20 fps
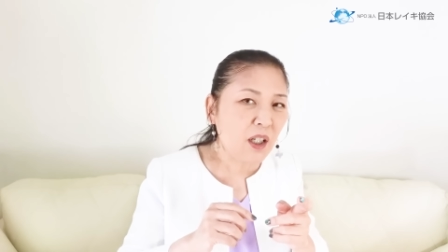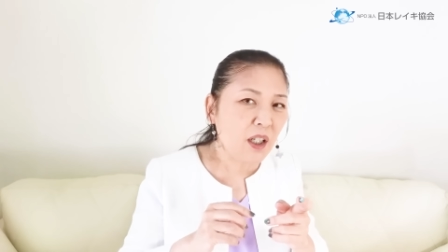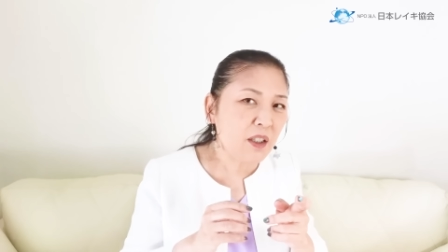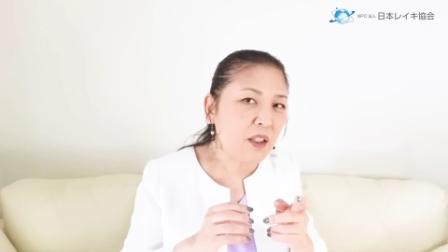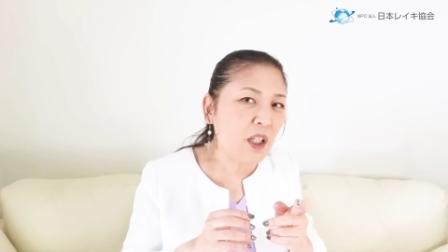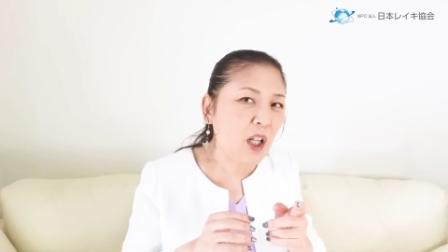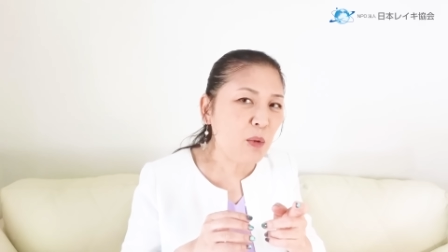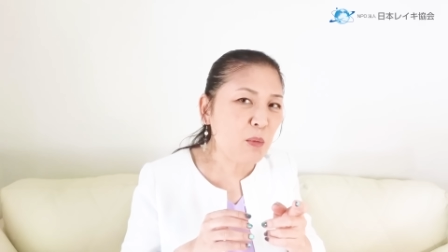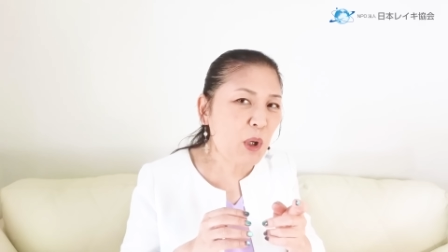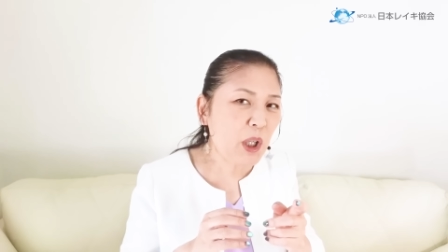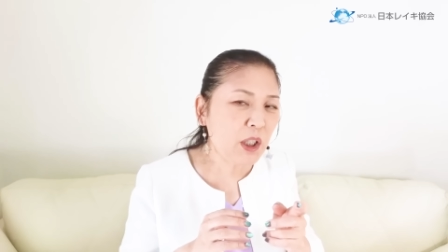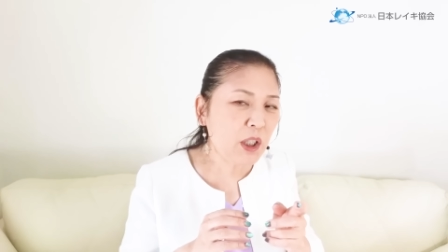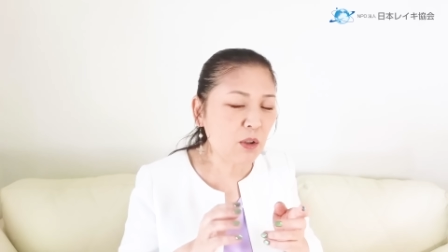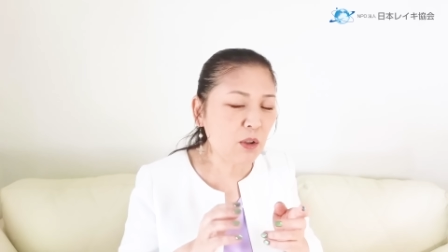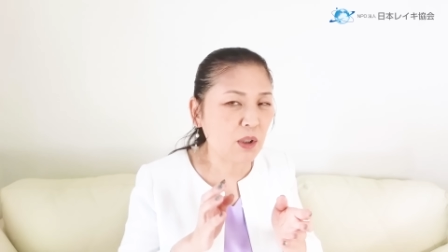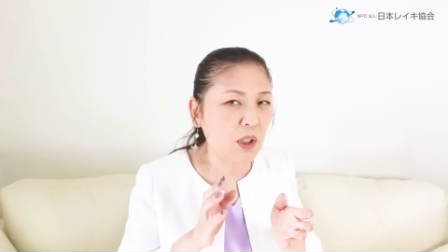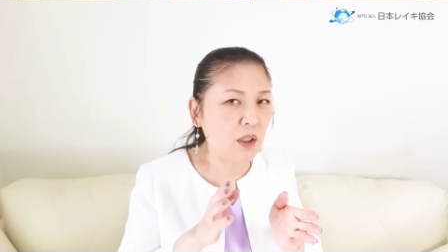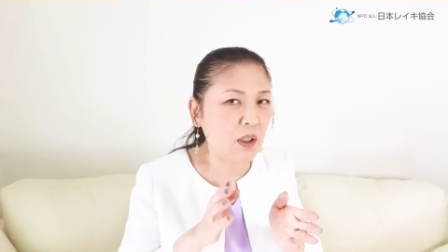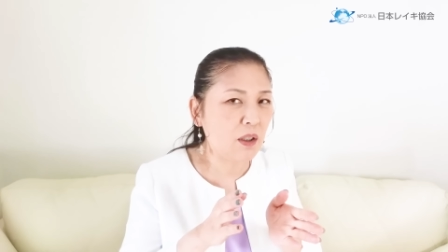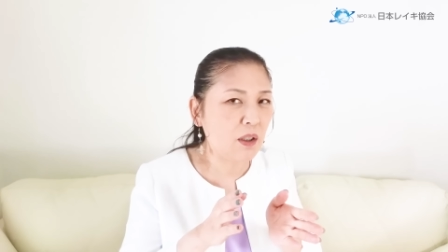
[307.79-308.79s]

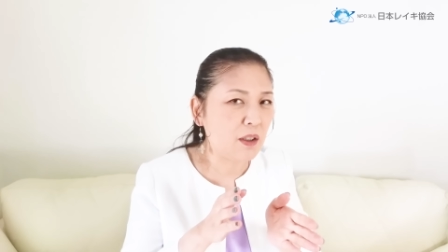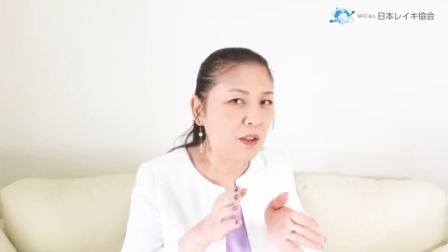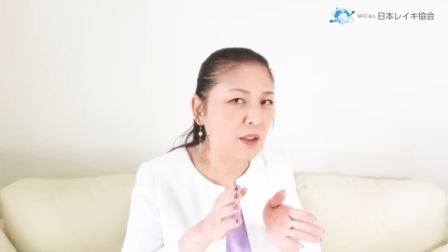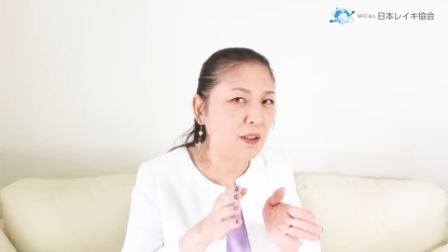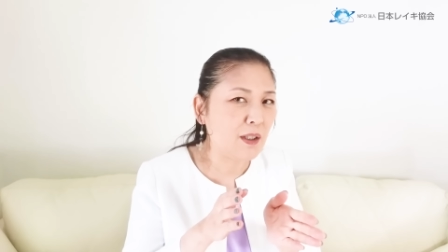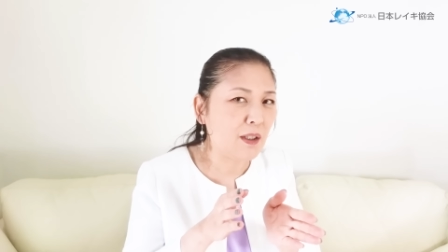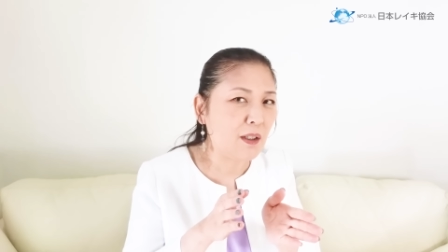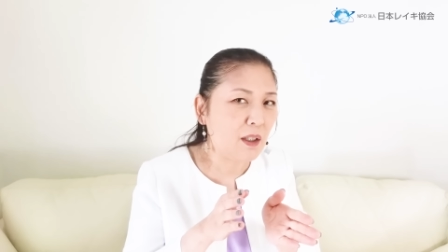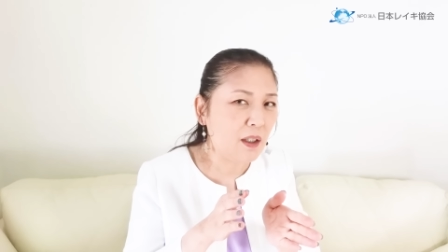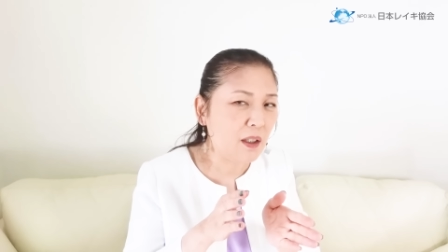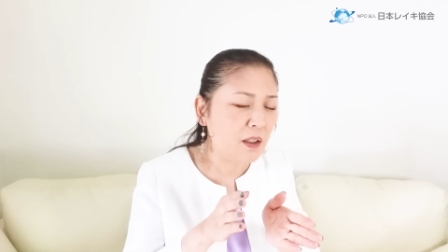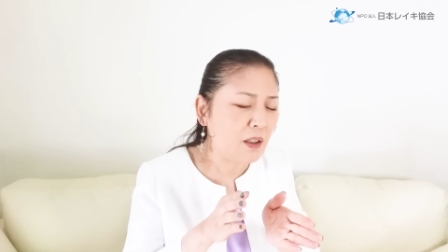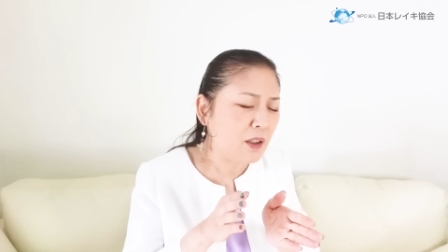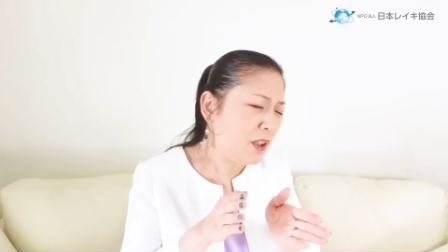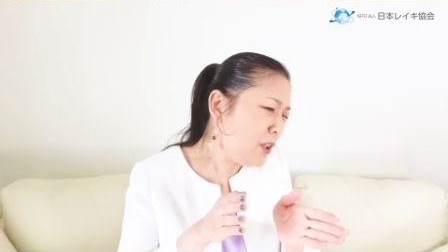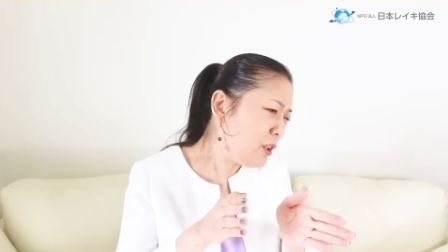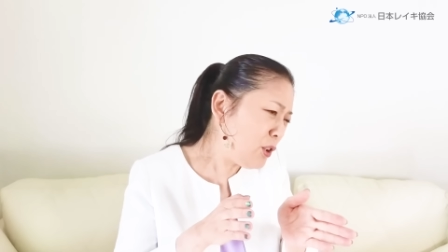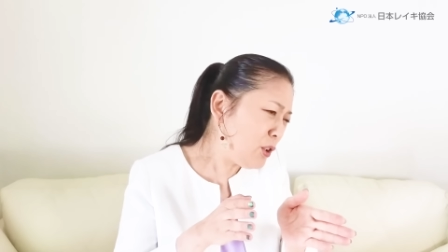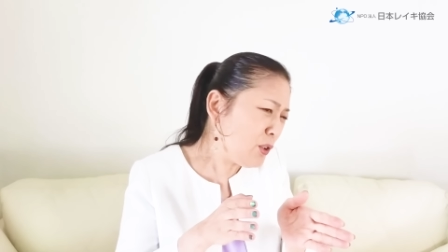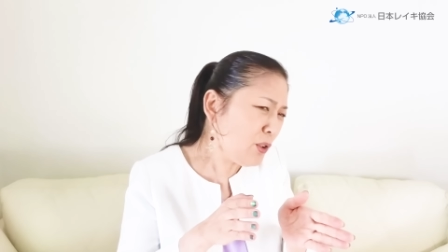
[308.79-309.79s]
ハイヤーマインドさんからしたら、
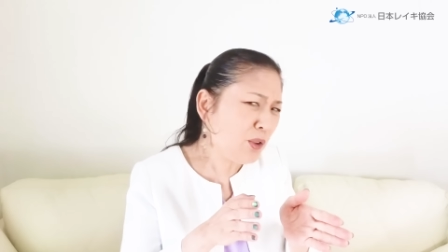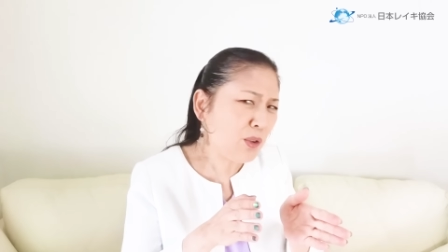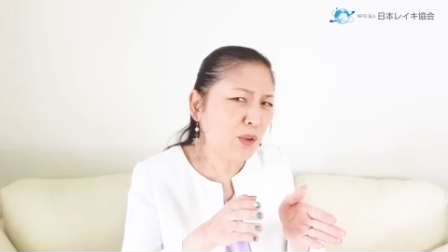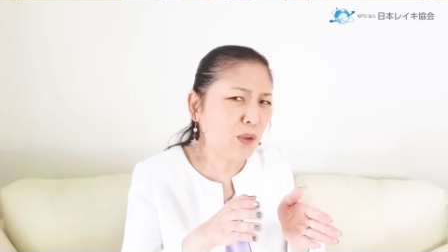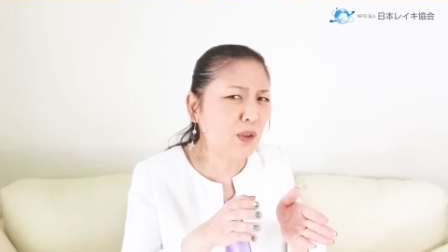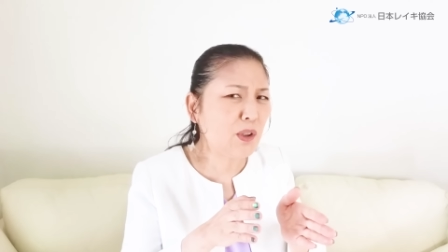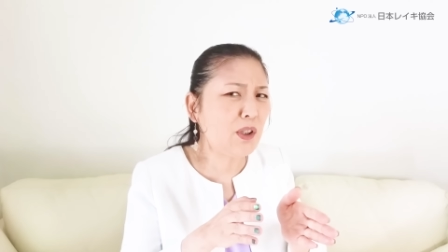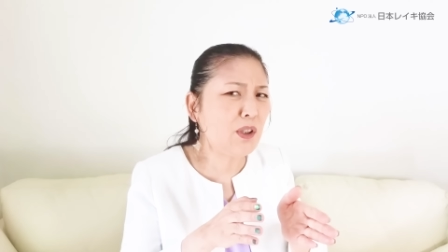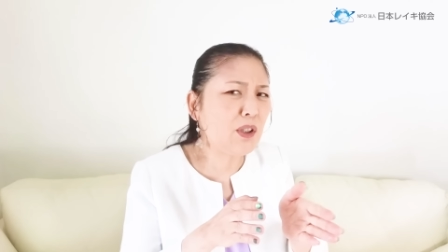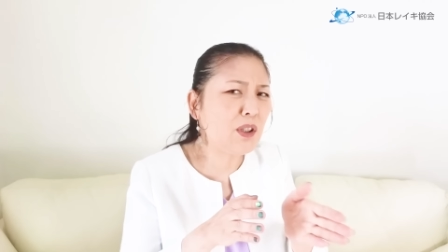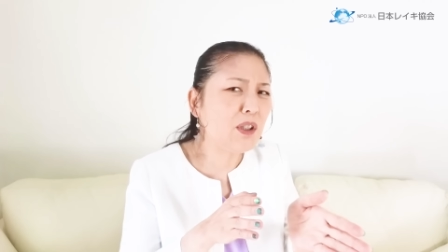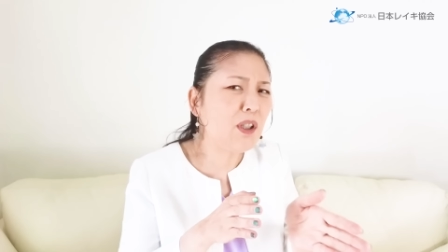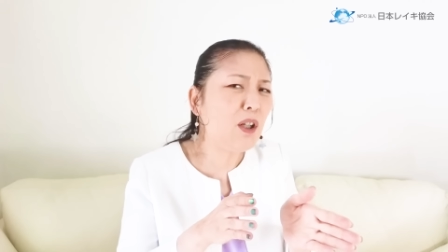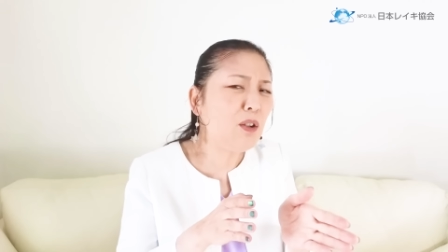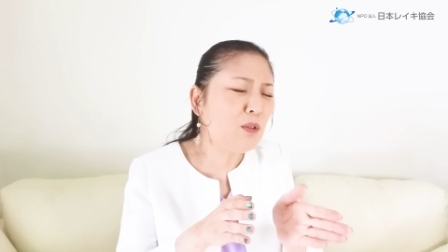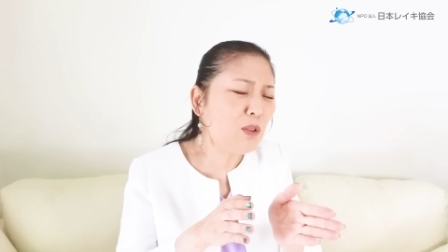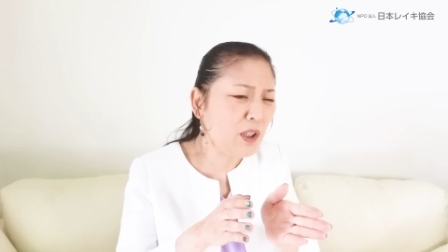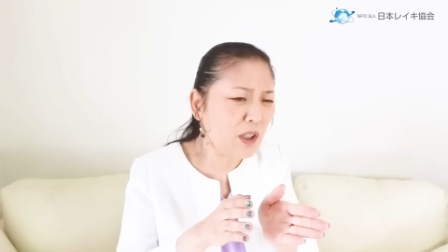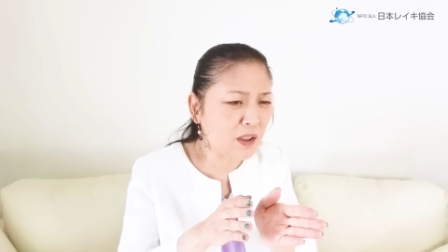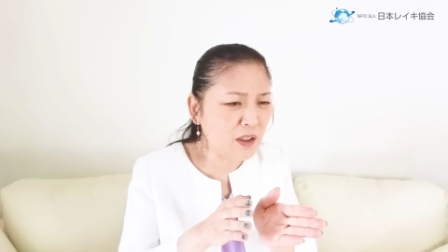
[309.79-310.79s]
いや、いや、そっち違
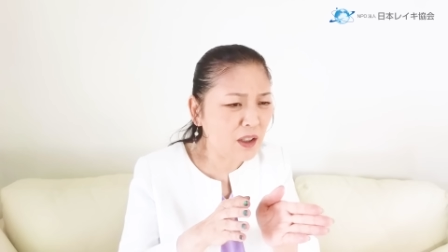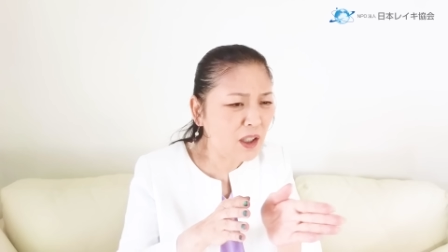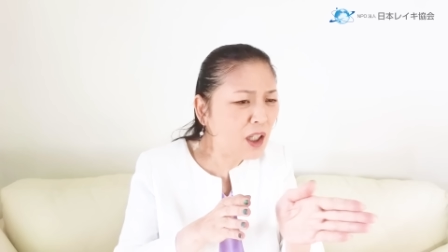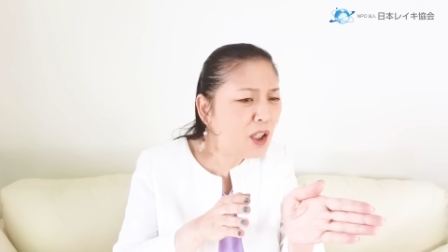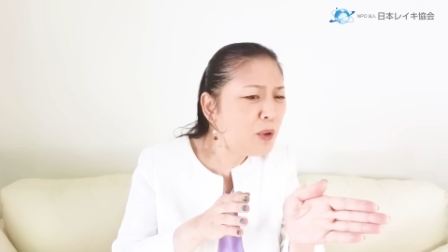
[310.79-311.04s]
うねん。